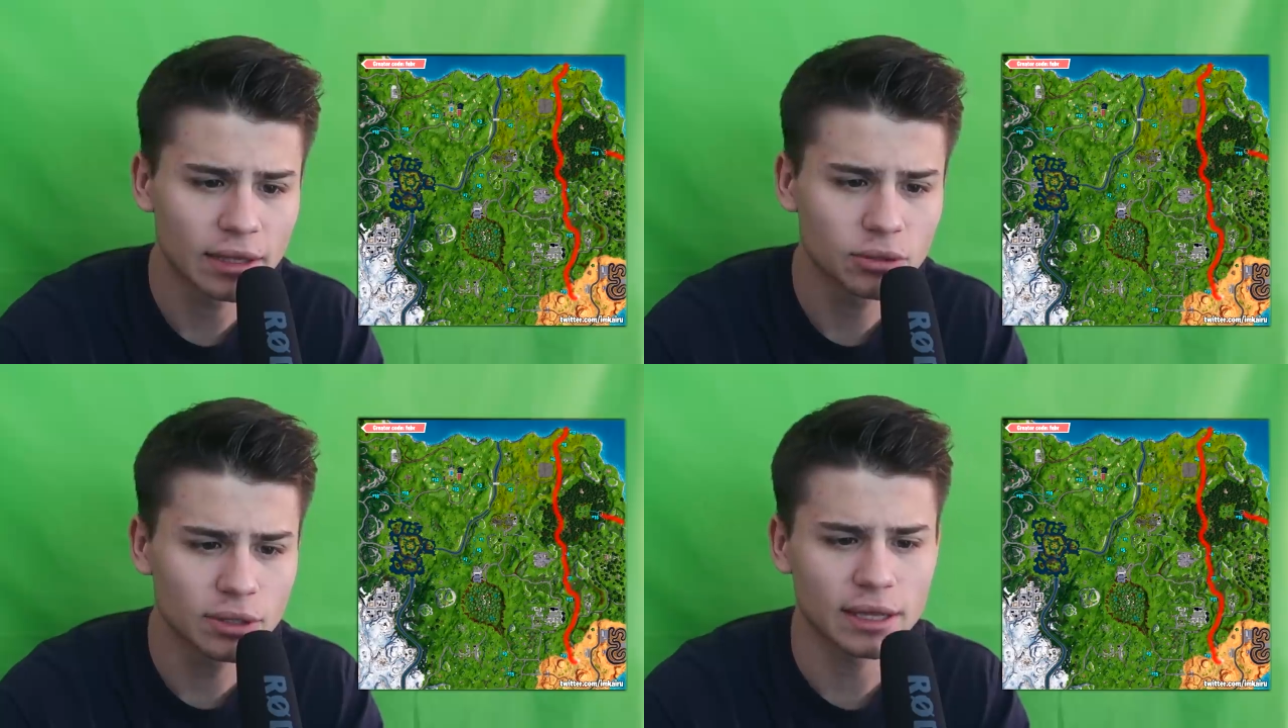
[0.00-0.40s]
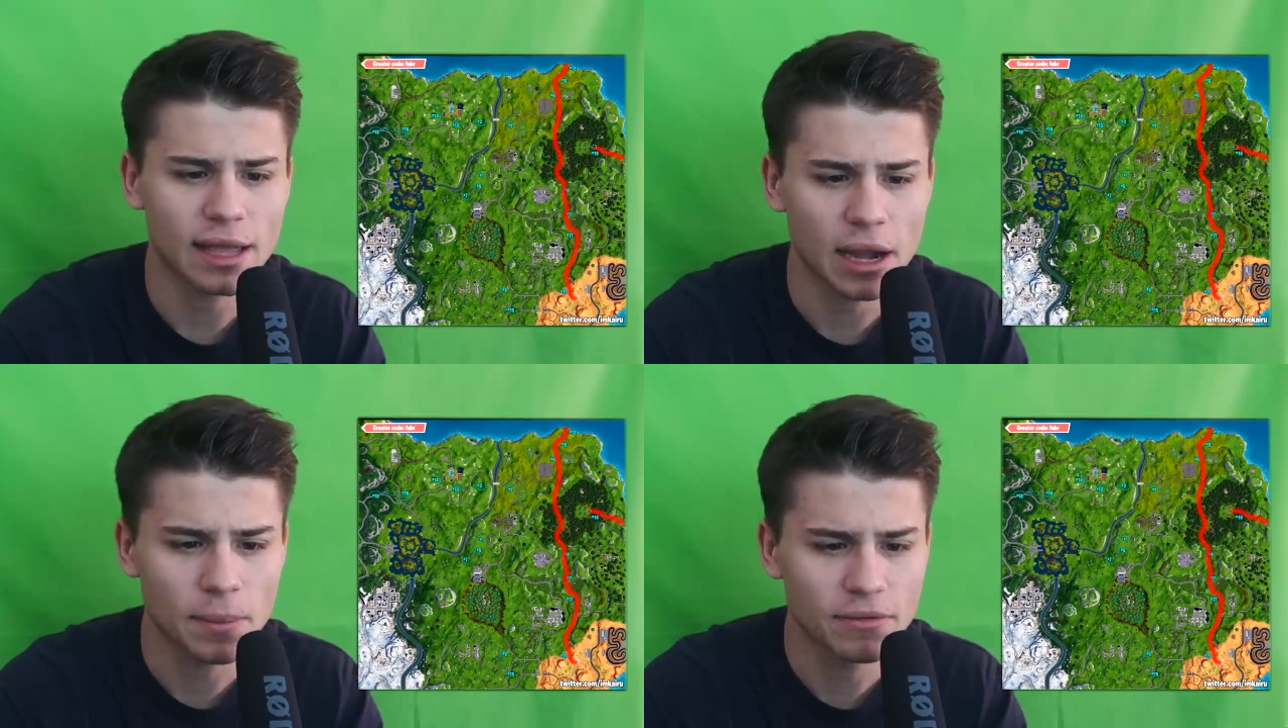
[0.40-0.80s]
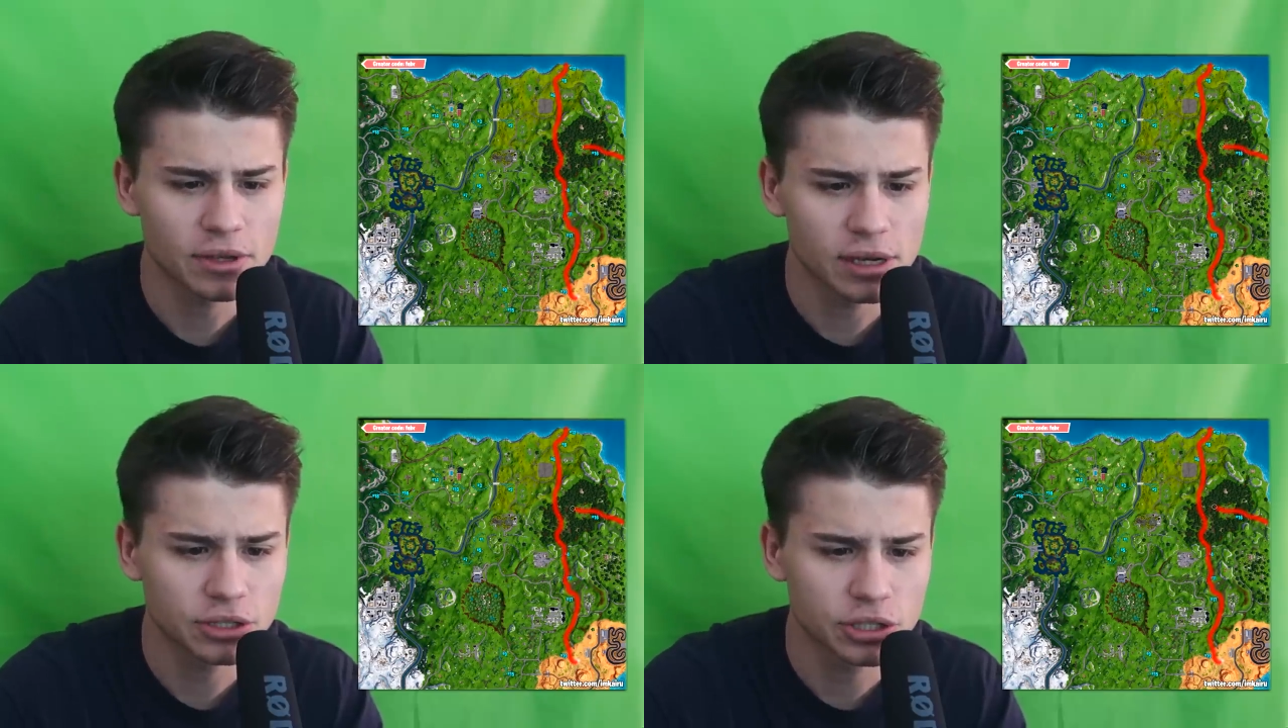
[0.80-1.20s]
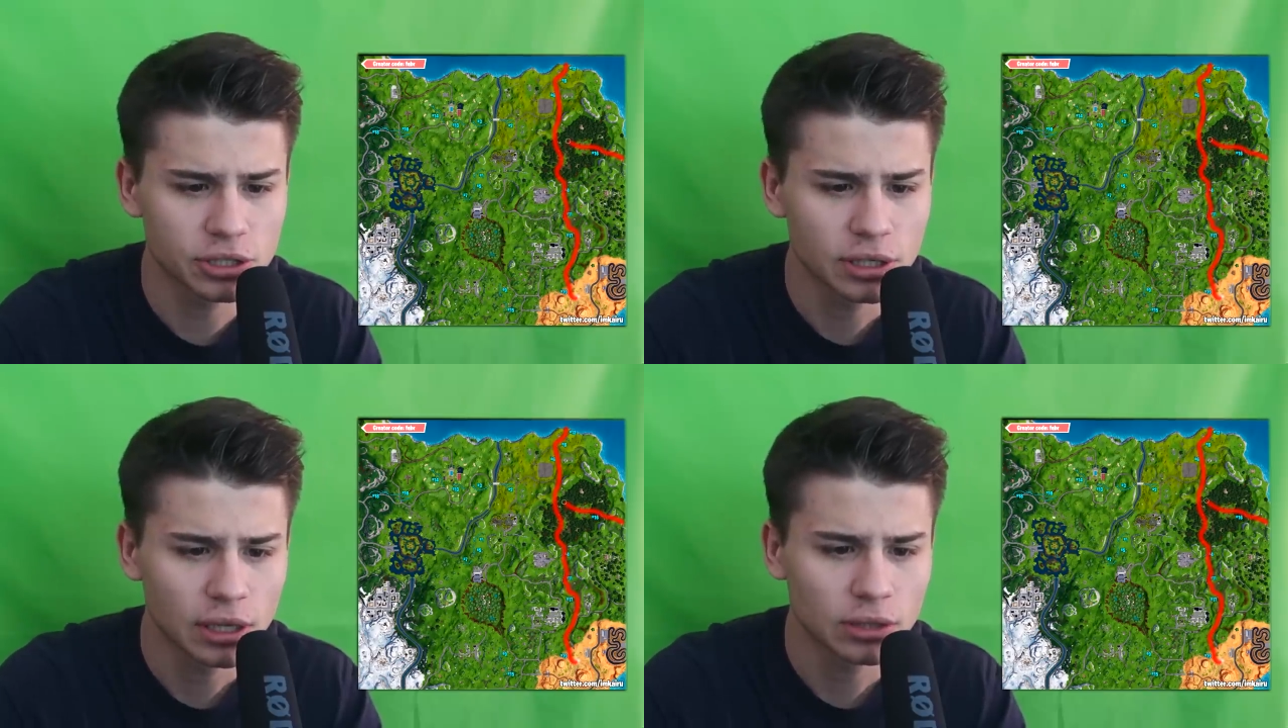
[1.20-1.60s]
okay, tutaj tak pewnie
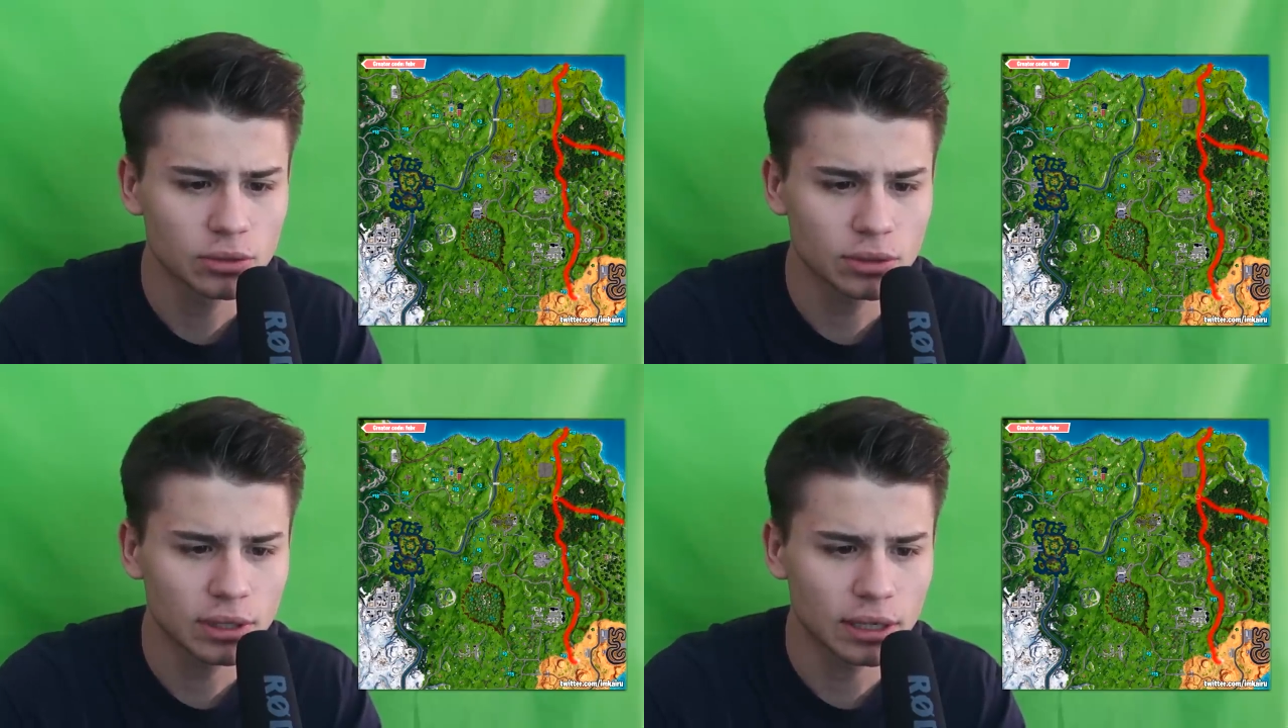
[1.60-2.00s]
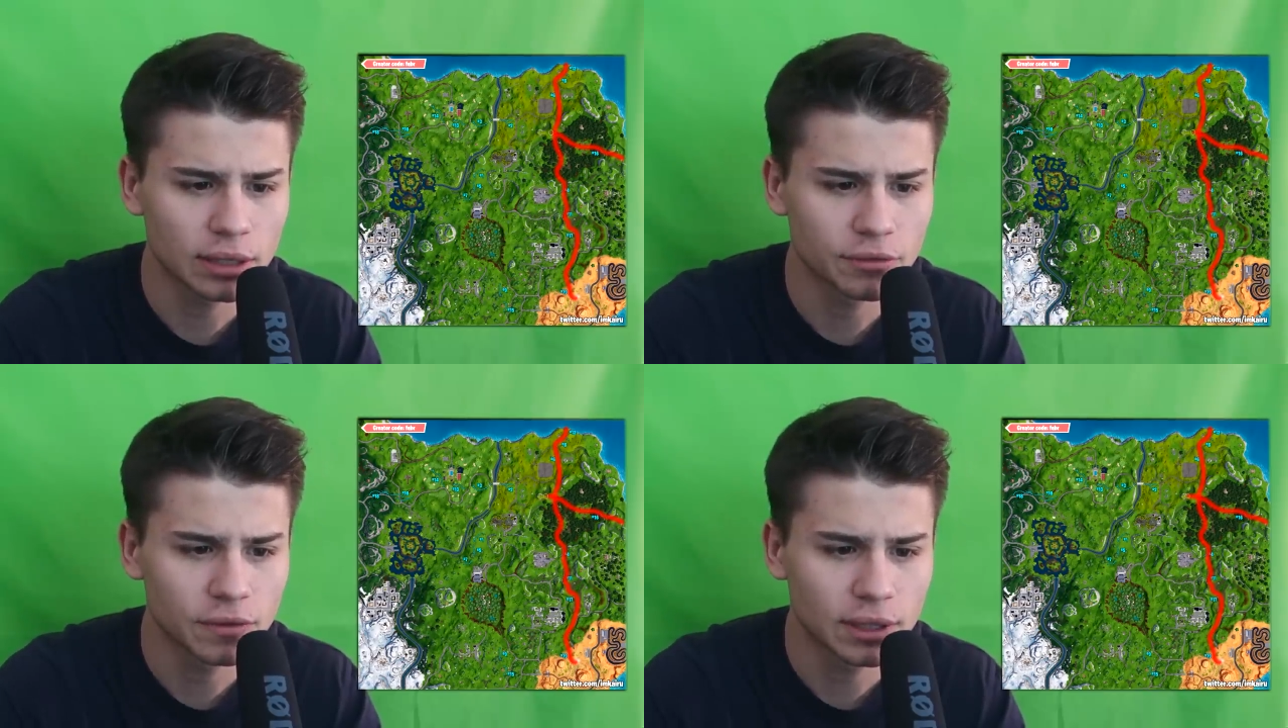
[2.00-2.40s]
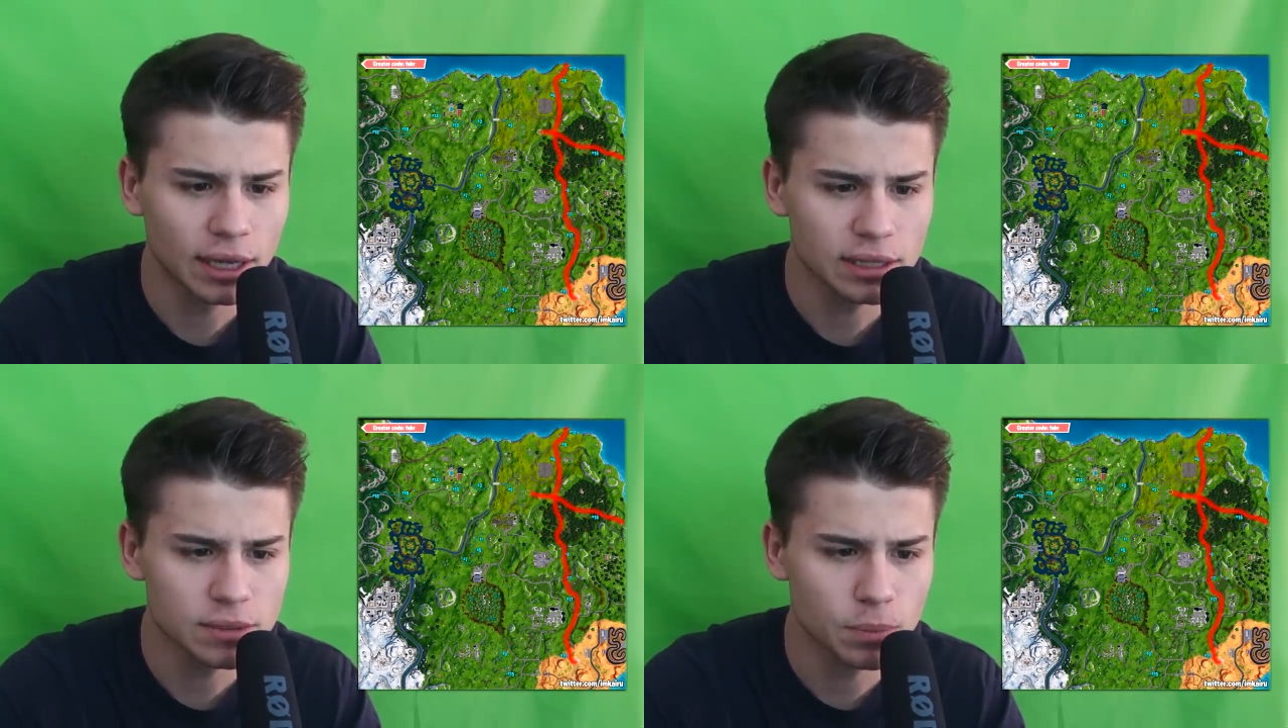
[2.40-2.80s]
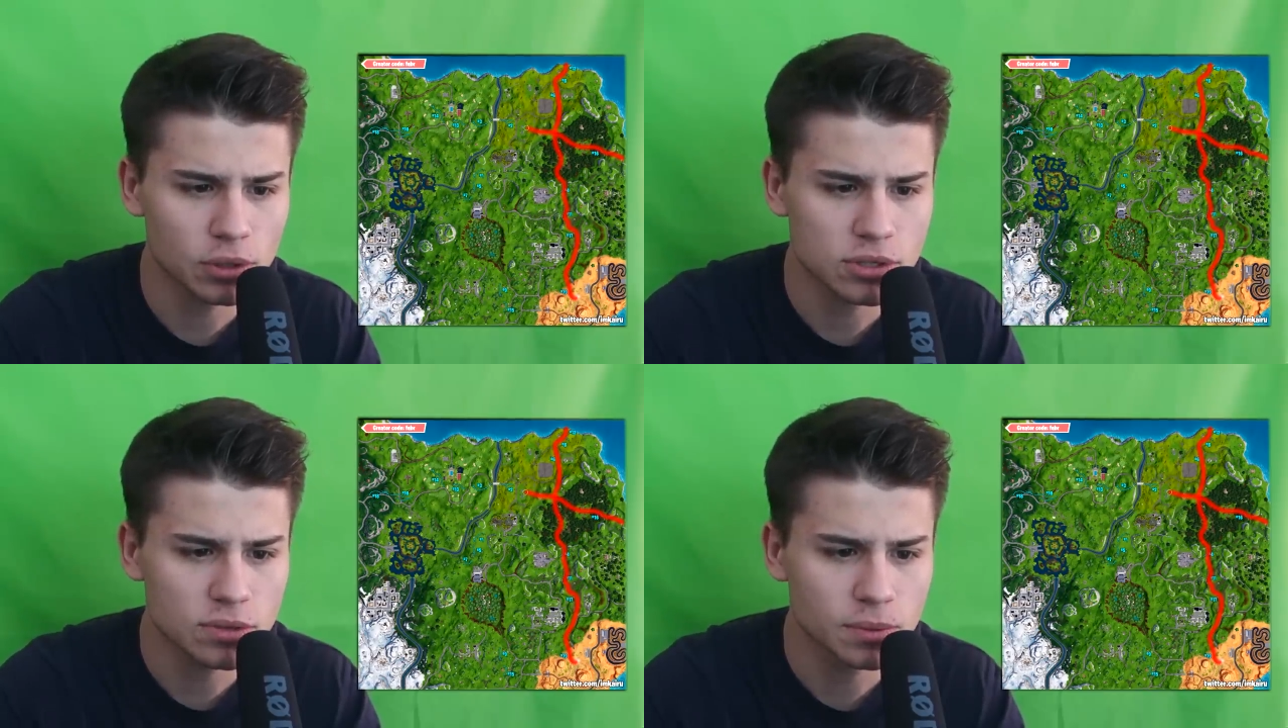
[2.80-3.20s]
leci. Tutaj w ten
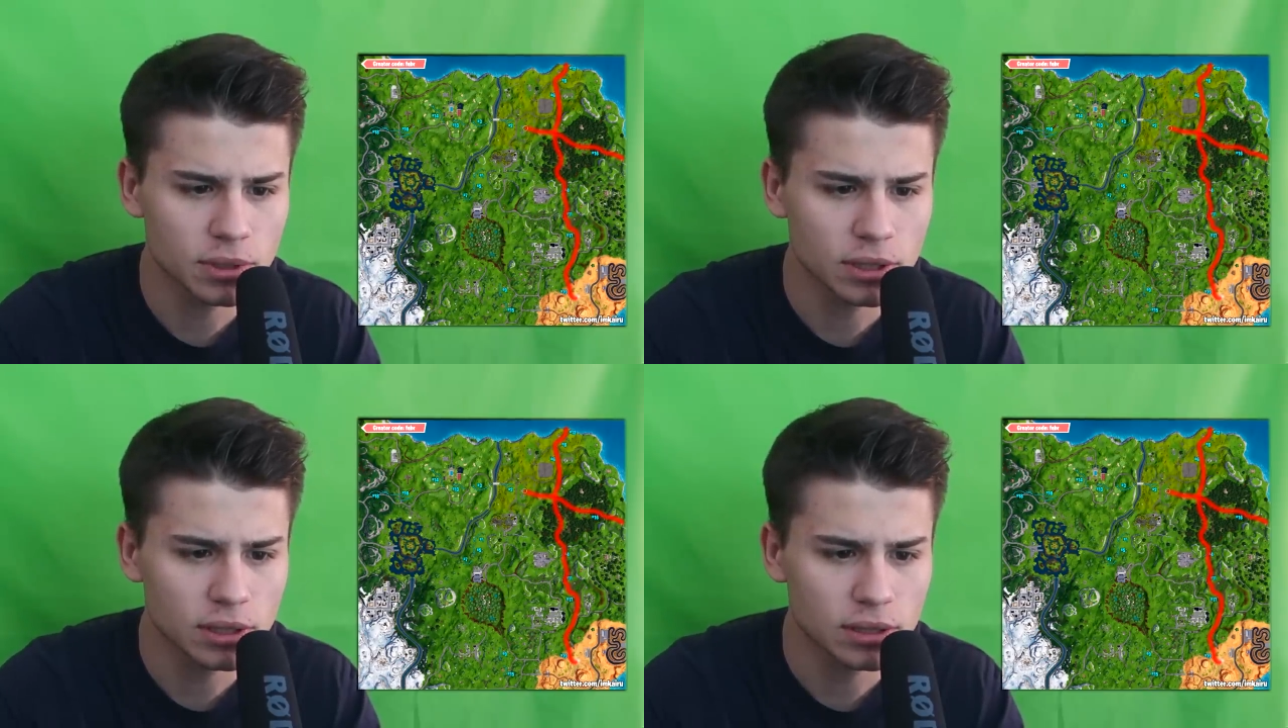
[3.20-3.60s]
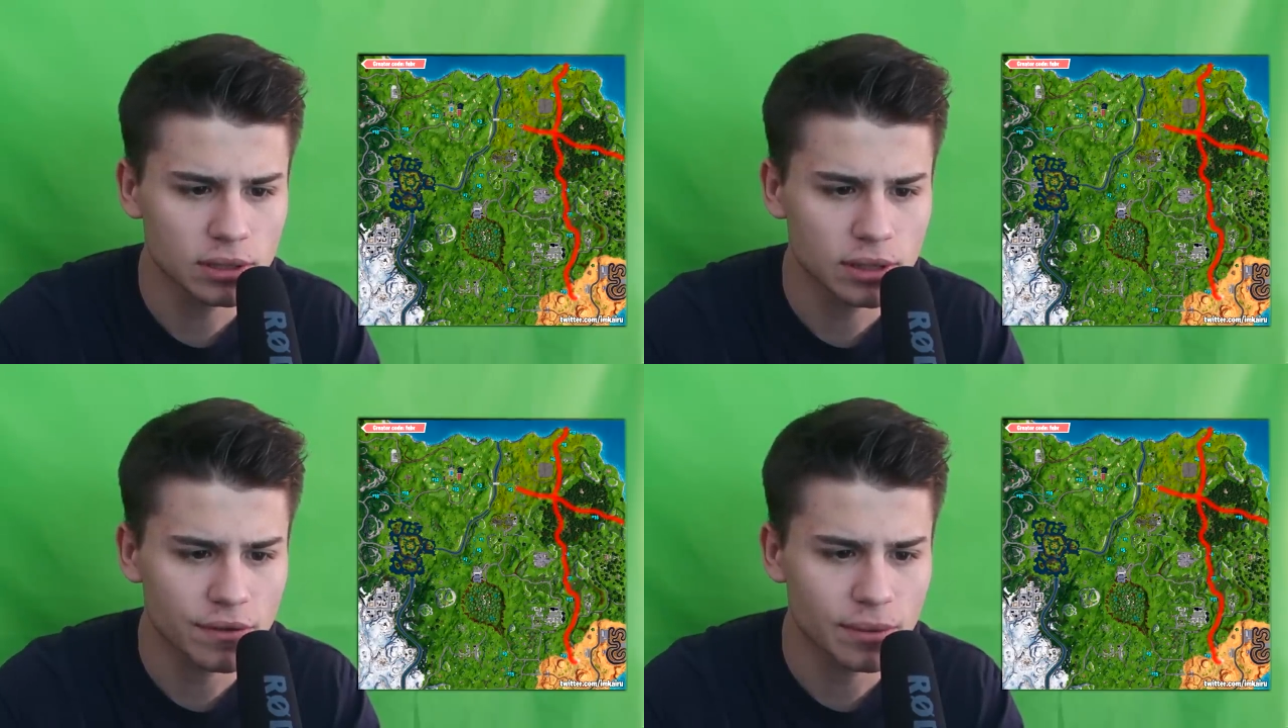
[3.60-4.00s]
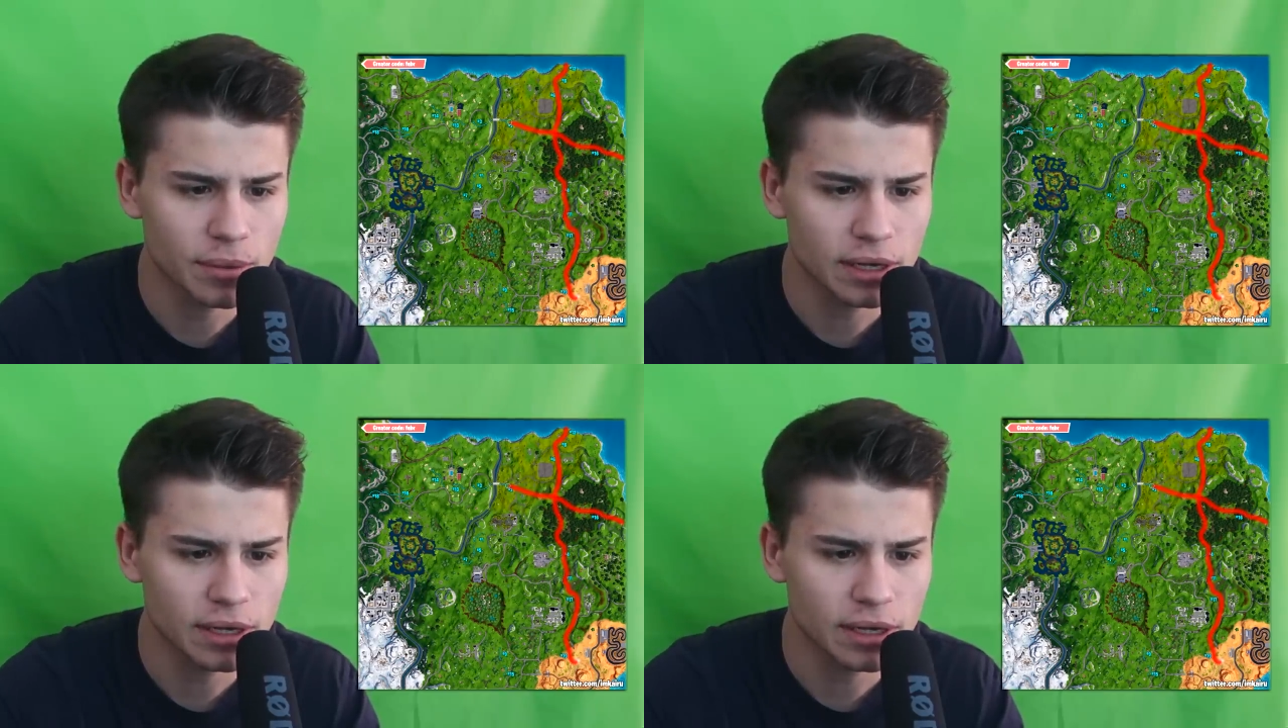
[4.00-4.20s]
sposób i nie wiem,